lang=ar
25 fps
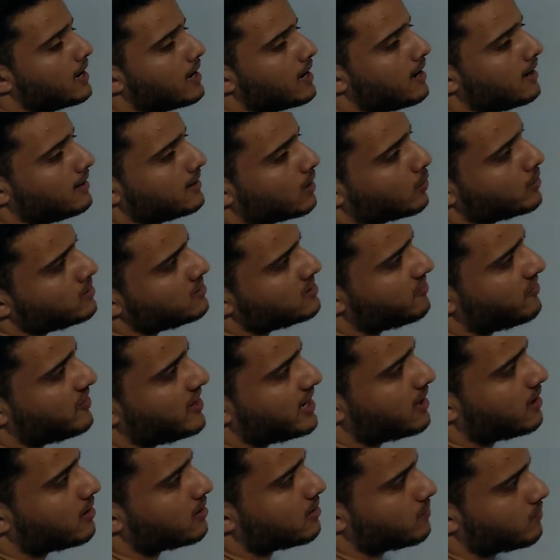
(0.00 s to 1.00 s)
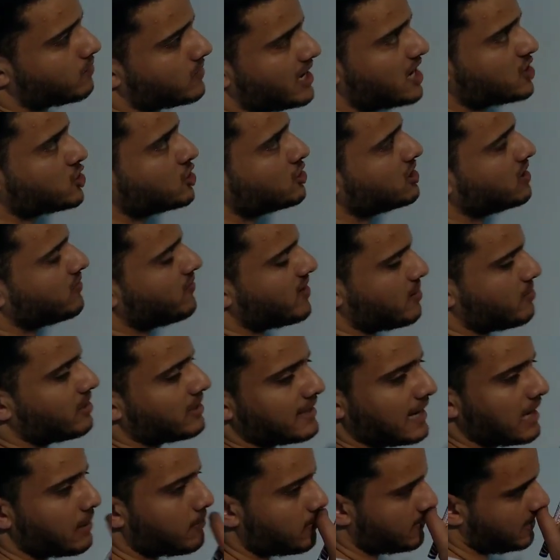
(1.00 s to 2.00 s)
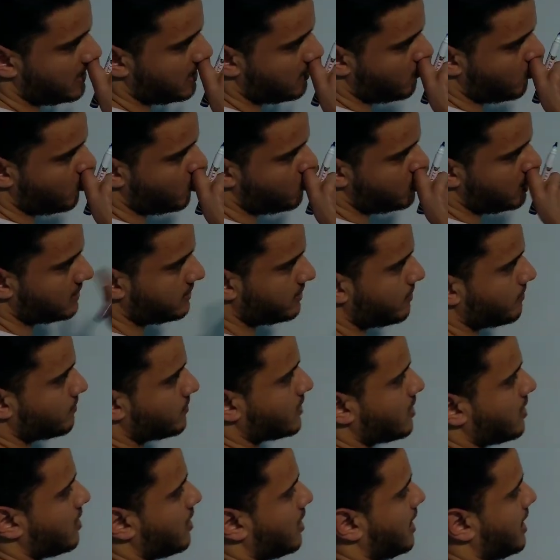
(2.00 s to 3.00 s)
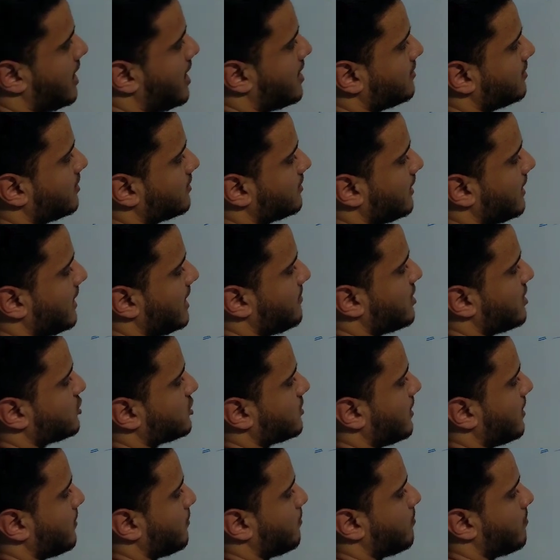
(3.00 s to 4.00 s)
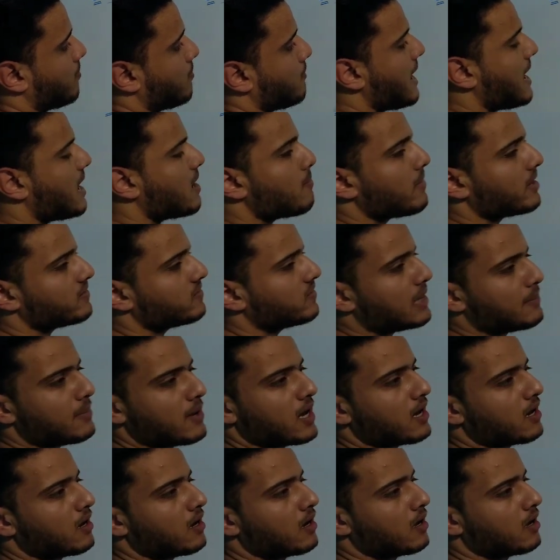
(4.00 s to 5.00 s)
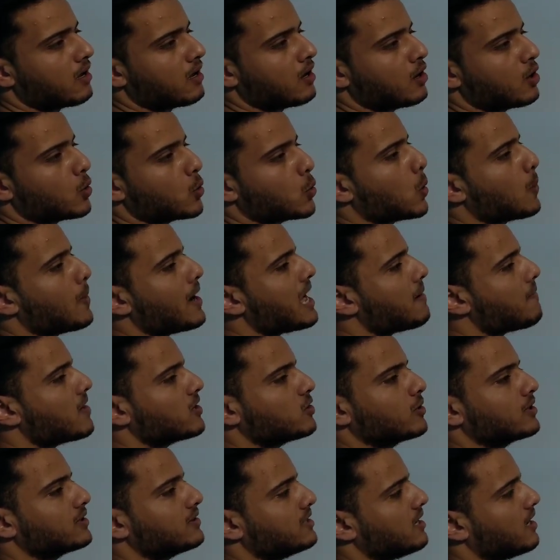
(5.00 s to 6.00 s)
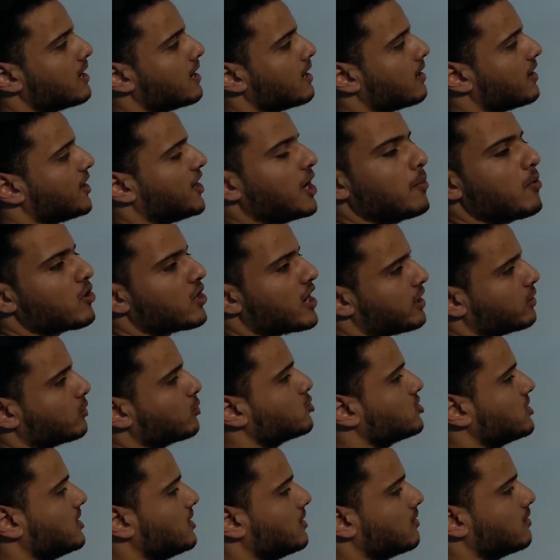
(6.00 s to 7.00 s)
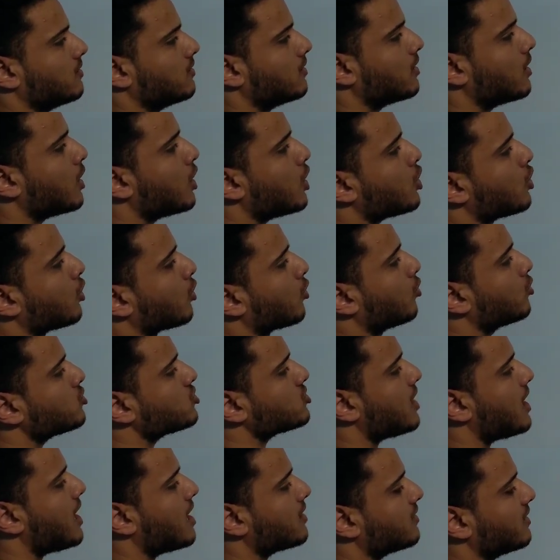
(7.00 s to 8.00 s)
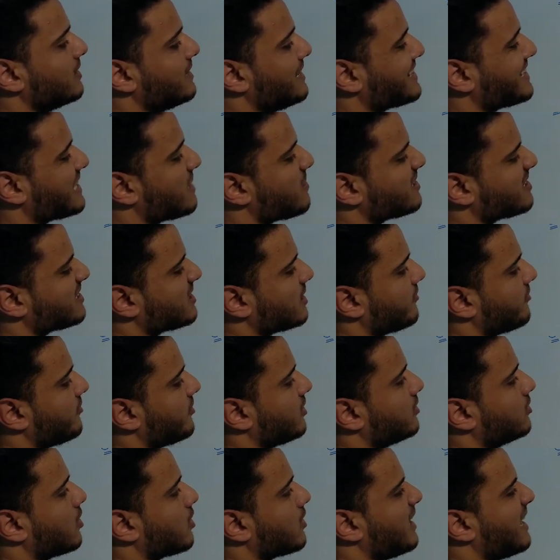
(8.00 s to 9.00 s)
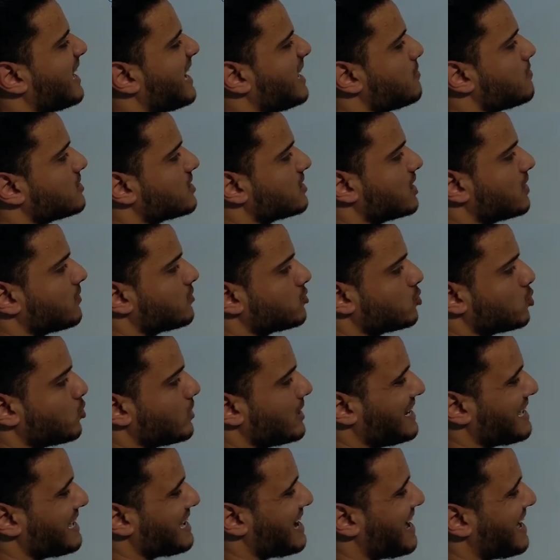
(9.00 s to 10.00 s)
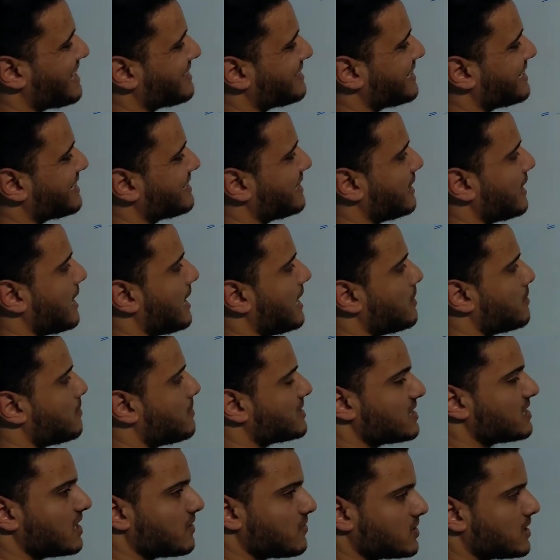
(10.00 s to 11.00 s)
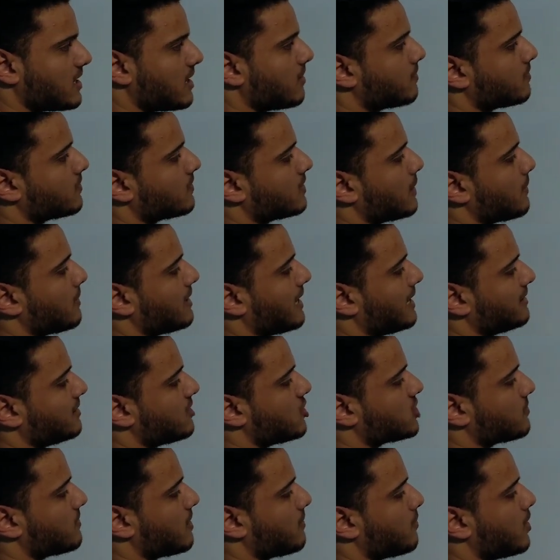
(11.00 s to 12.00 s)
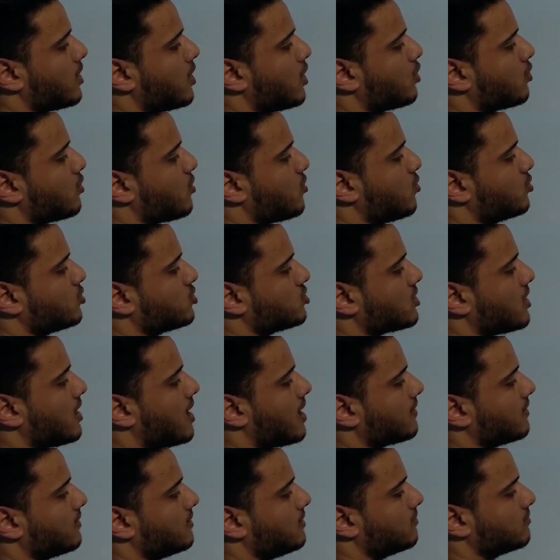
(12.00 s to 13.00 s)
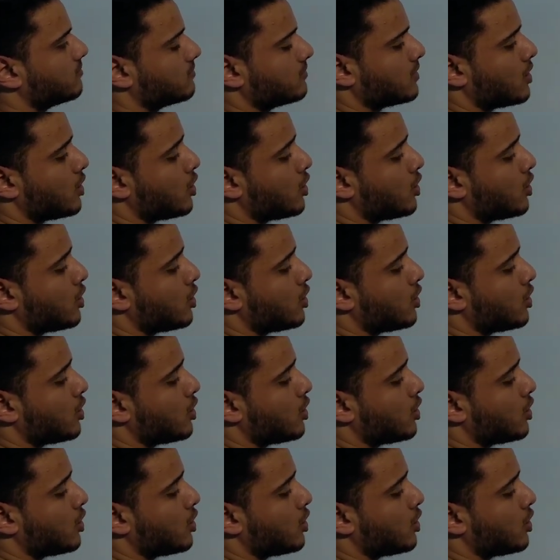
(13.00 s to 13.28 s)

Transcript: آه لو انت فاكر عشان تفهم الكلام اللي انا بقوله لك ده عضله القلب يا شباب مهما تجيبها ومهما توديها عباره عن جزئين جزء عضلي يتمثل في جدار القلب ذات نفسه اللي هي عضله القلب ذات نفسها يبقى انا عندي يا شباب جزء عضلي